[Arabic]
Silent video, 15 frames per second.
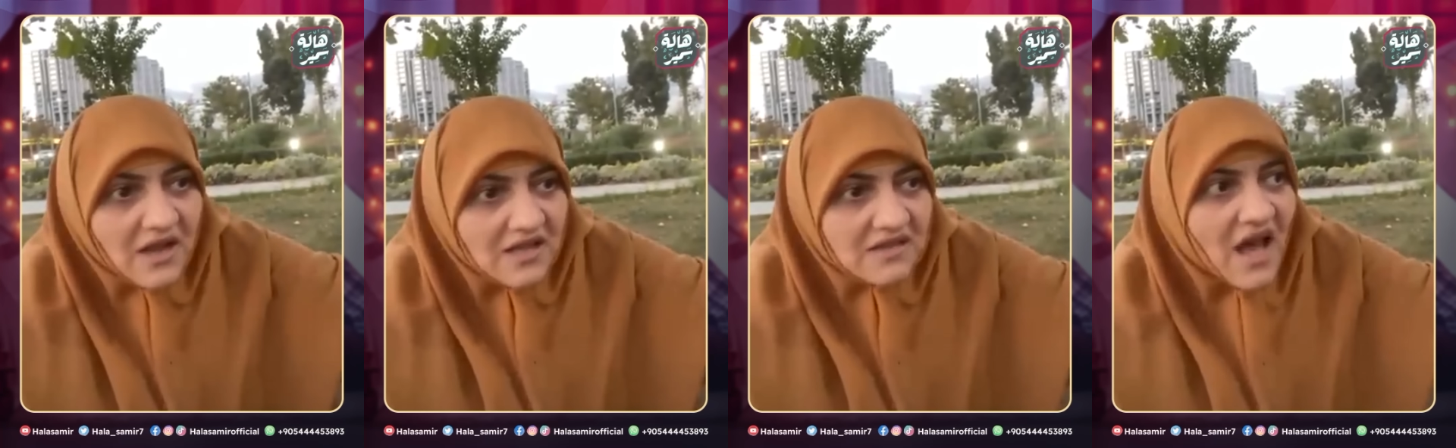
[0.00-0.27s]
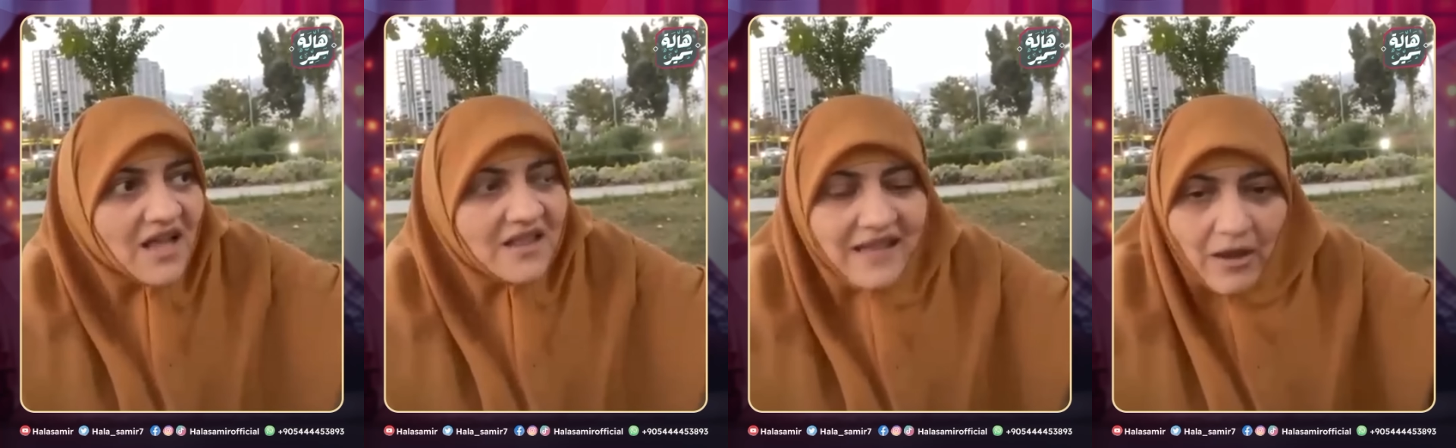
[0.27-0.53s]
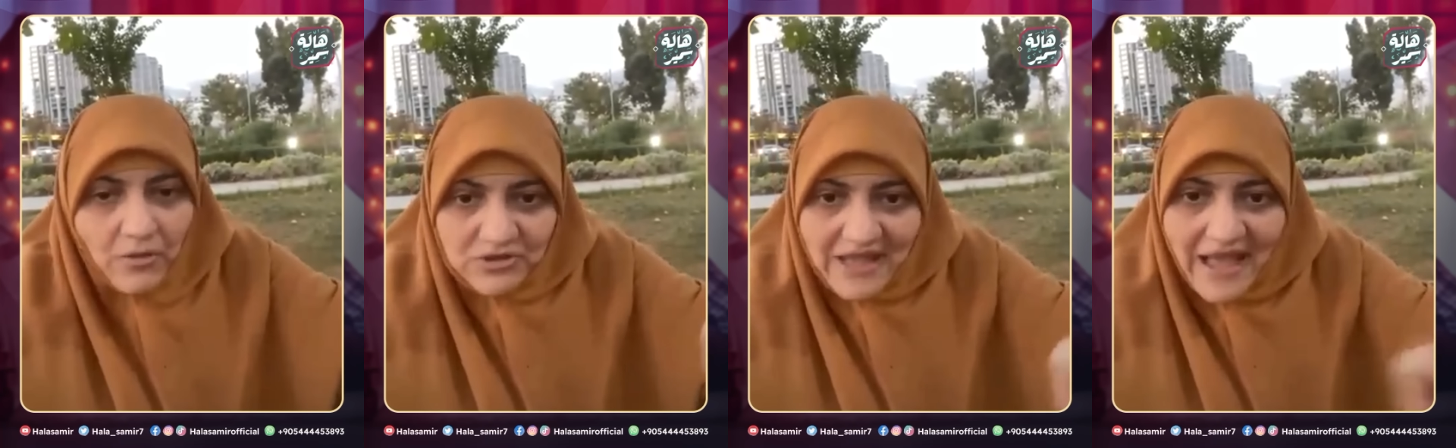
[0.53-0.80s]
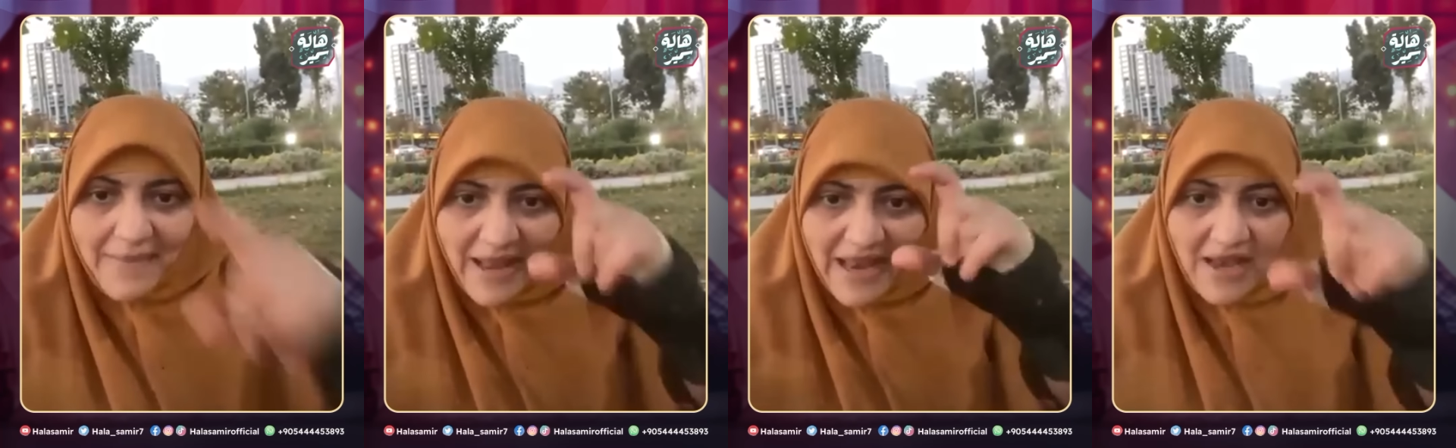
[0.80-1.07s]
اتقطع
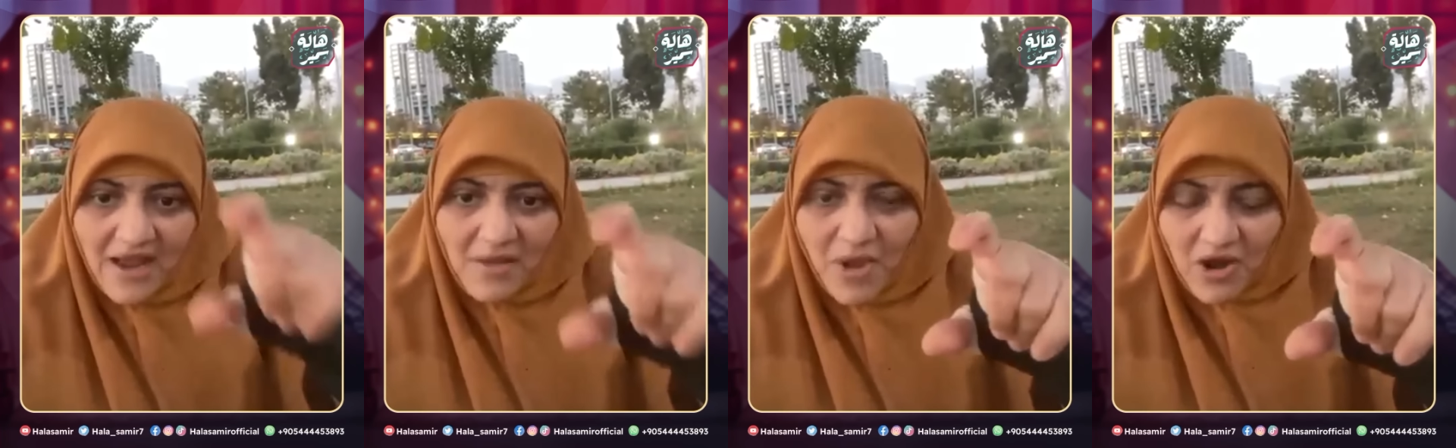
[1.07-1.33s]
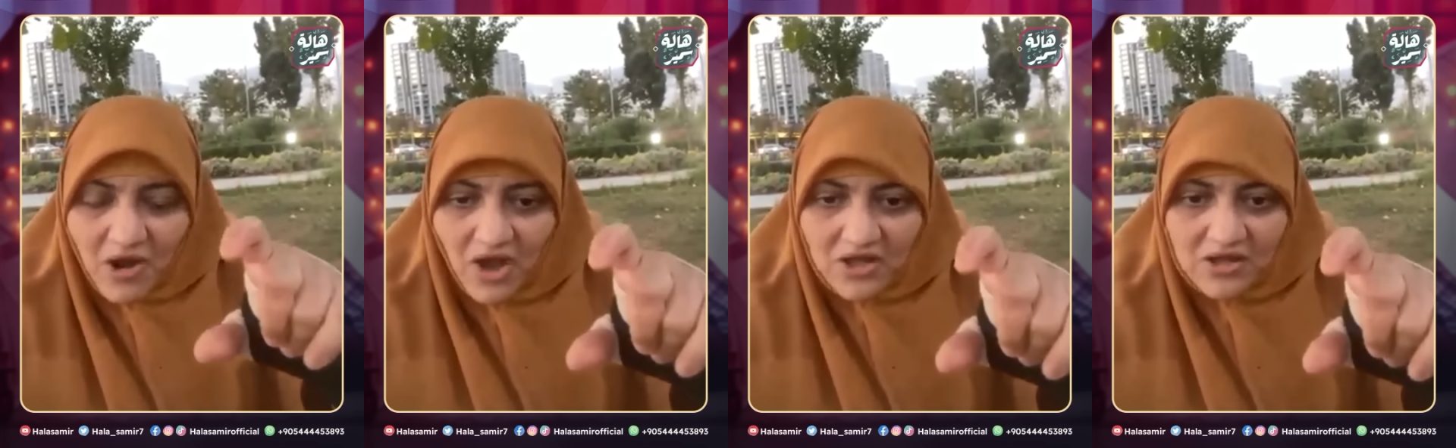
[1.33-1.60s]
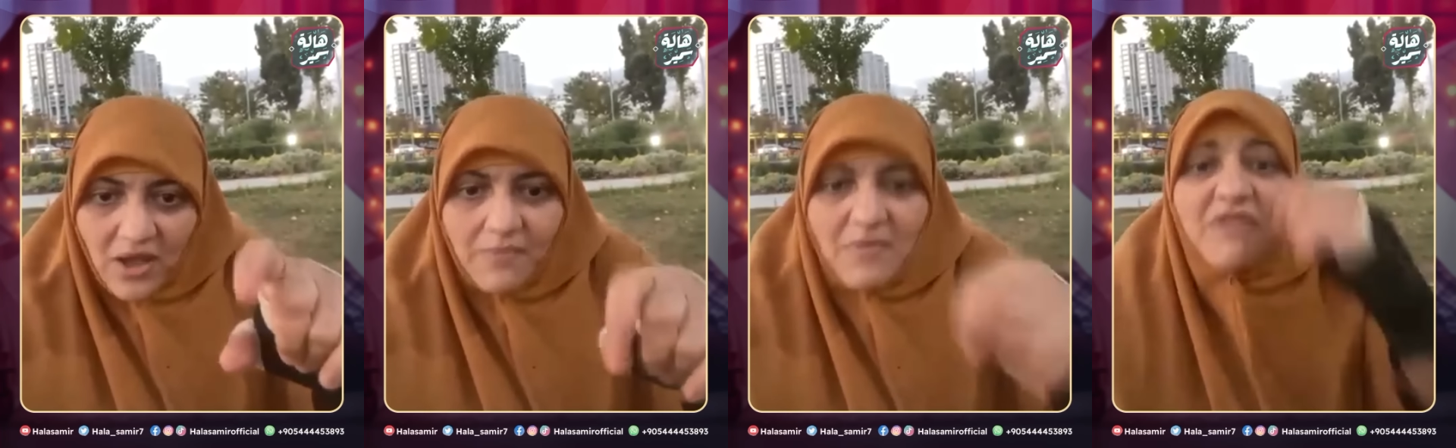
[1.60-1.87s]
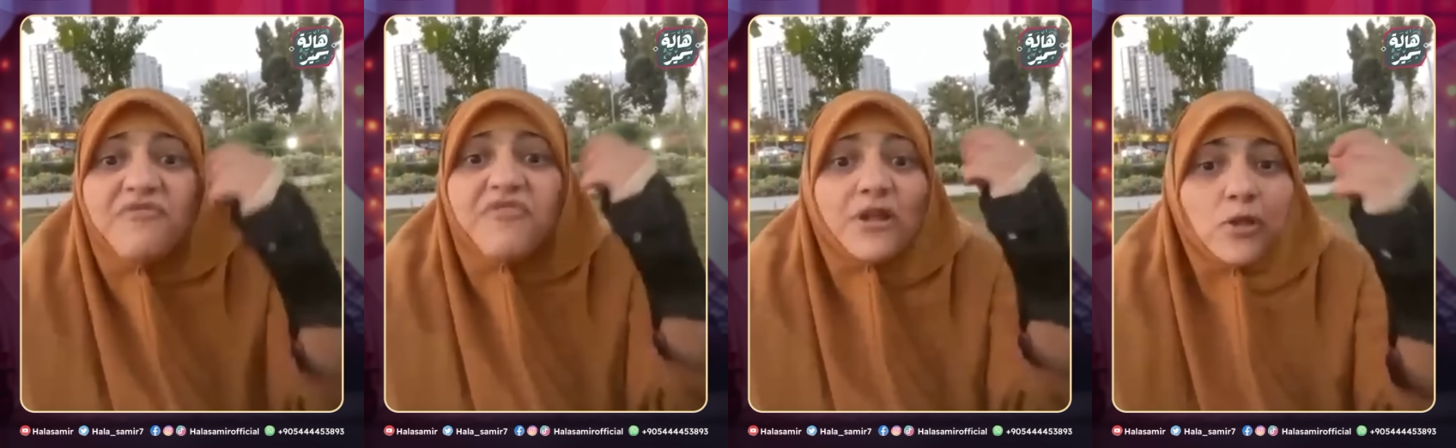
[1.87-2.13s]
واتقمل مقاطع
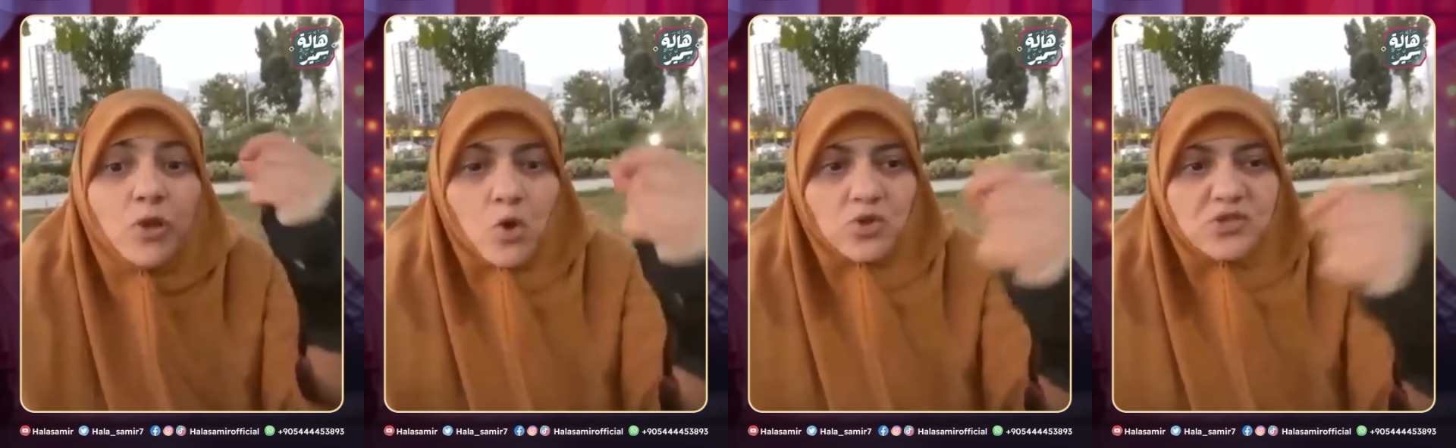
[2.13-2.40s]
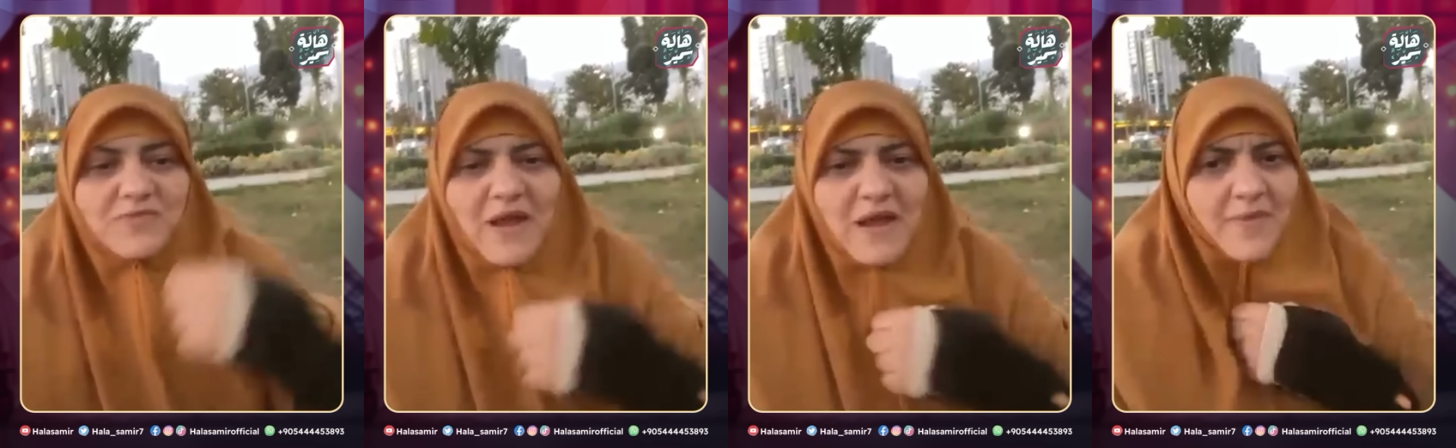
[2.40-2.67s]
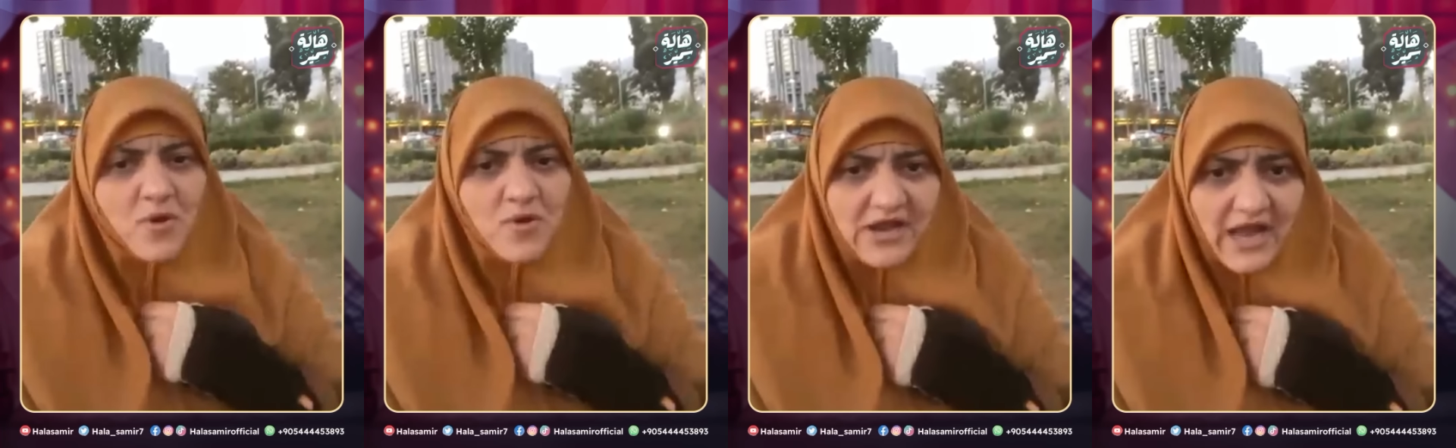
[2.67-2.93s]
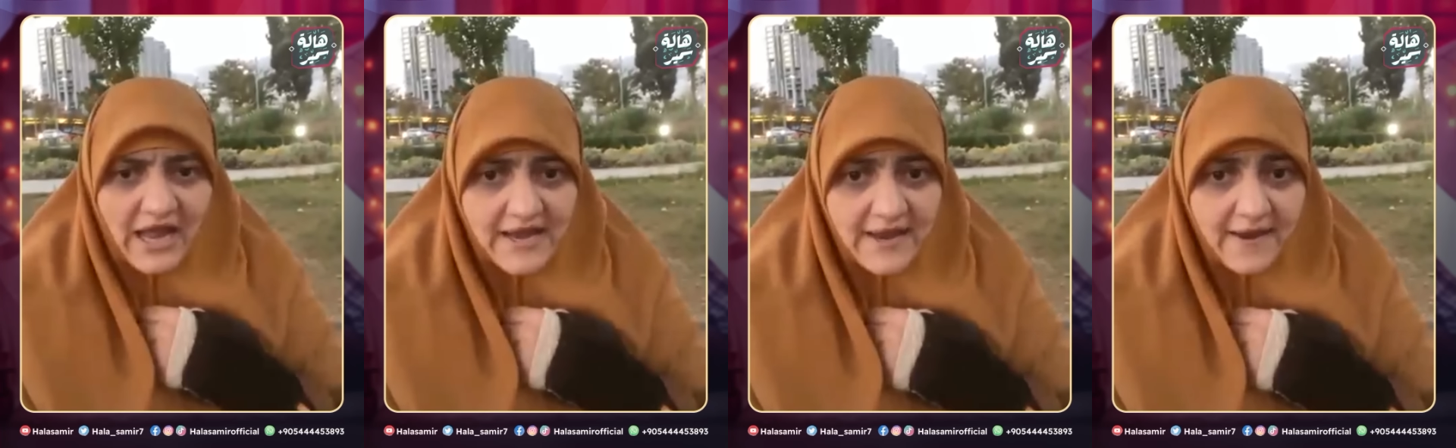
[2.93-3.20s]
من فضلكم اسمع اللي بقول
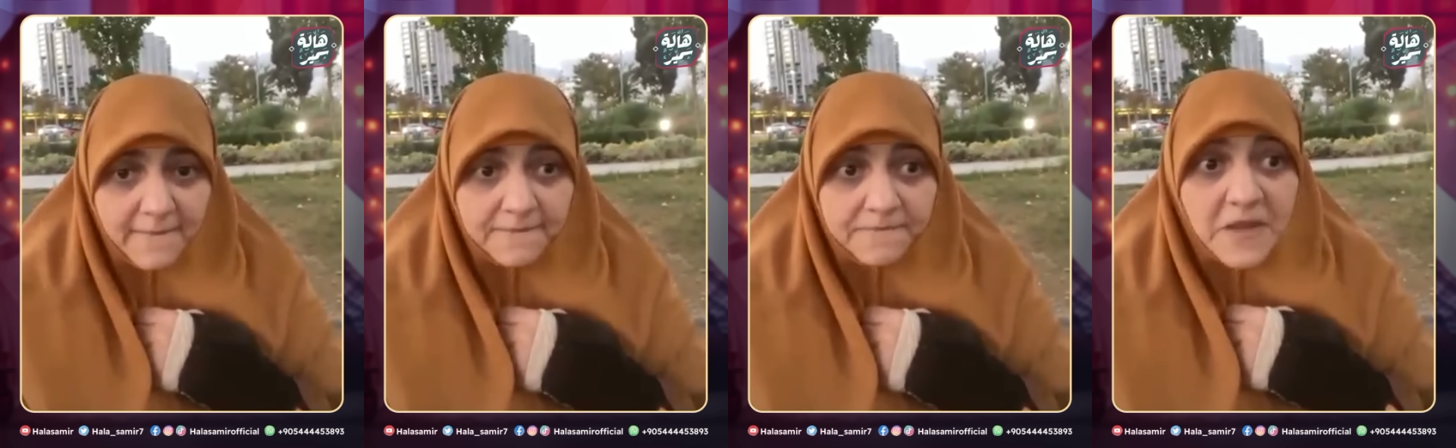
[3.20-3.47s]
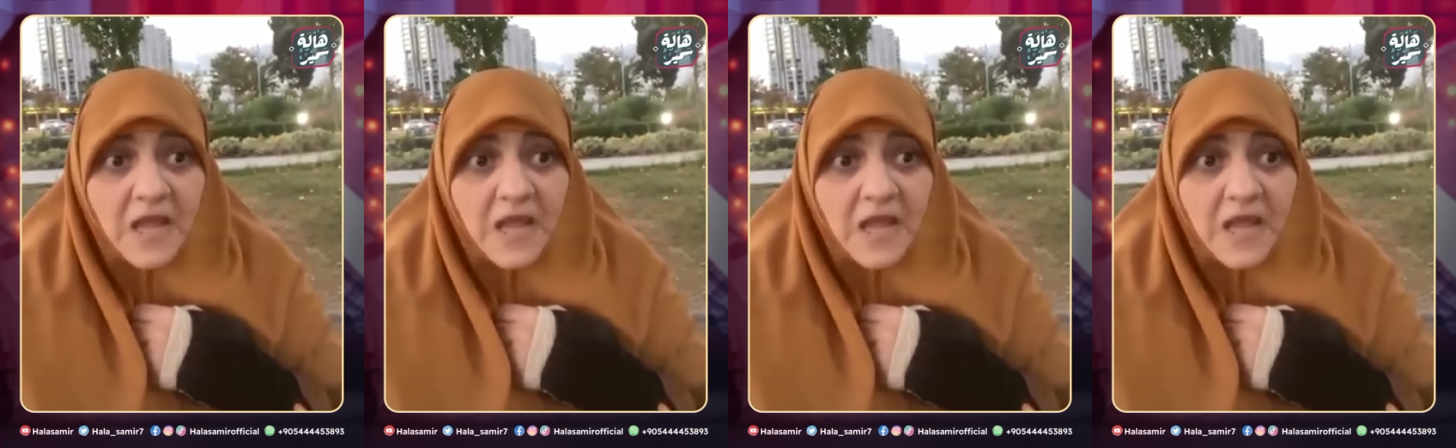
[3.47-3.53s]
لك عليه